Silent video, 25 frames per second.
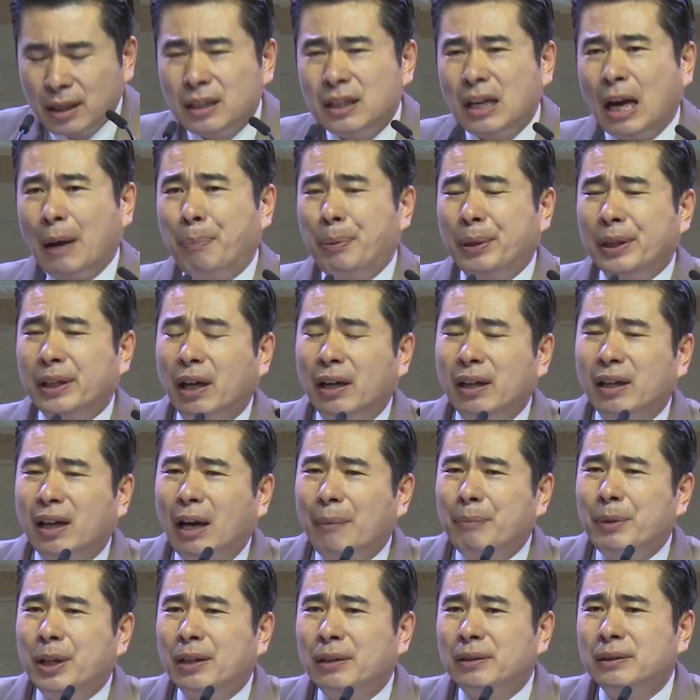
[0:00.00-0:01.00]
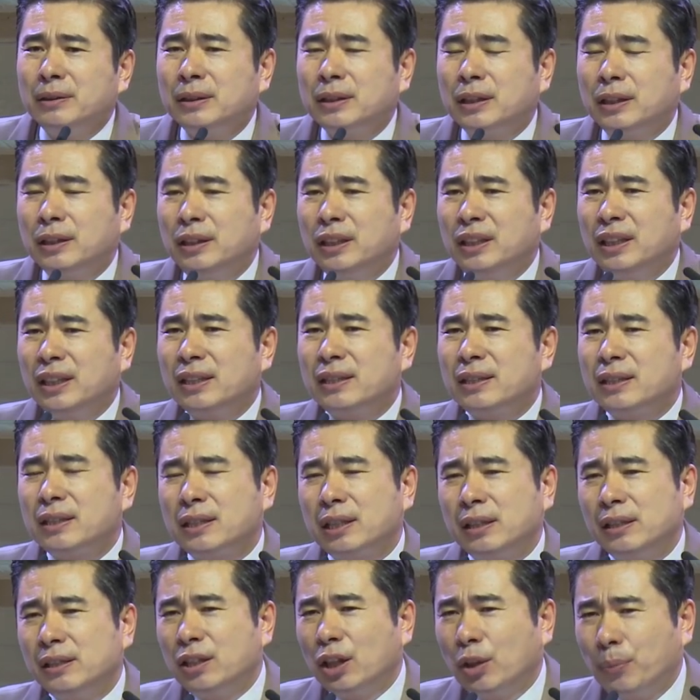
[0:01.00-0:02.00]
아프리카에 가면 그들이
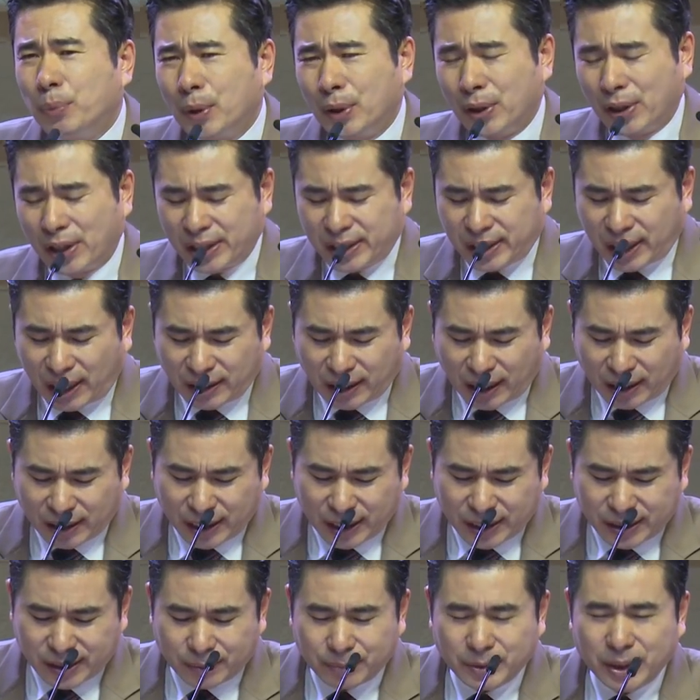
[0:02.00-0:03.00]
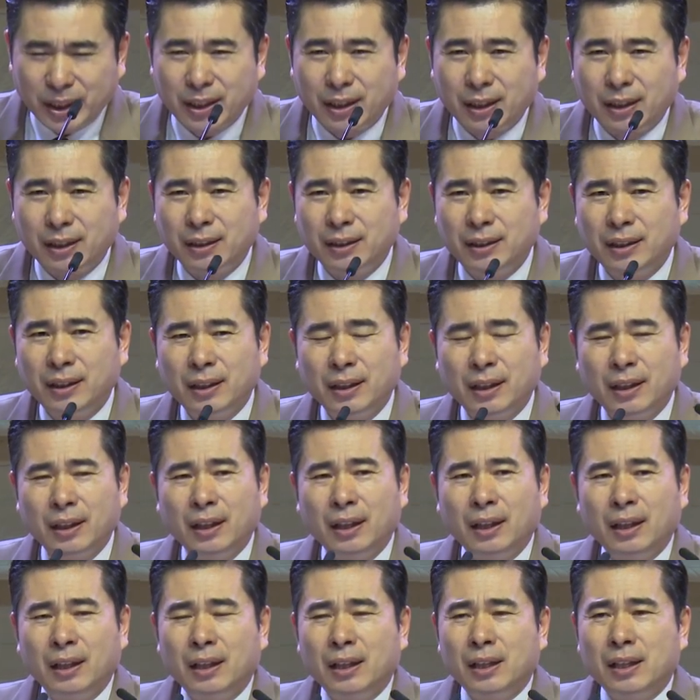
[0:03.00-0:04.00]
즐겨 부르는 찬양이 있습니다.
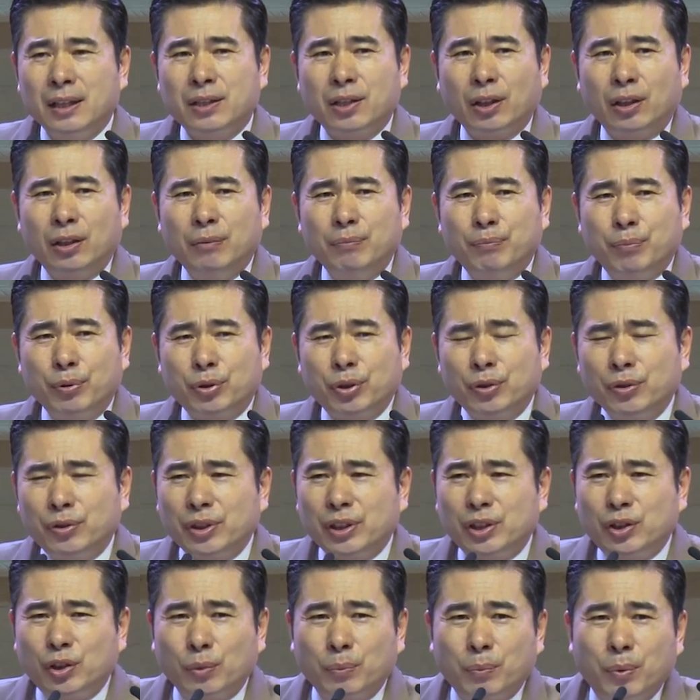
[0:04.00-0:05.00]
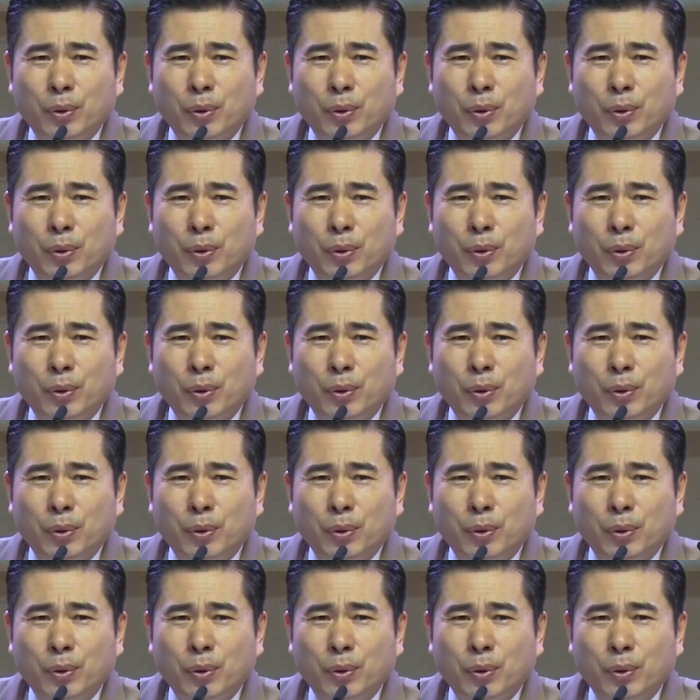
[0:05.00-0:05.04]
저는 무슨 뜻이도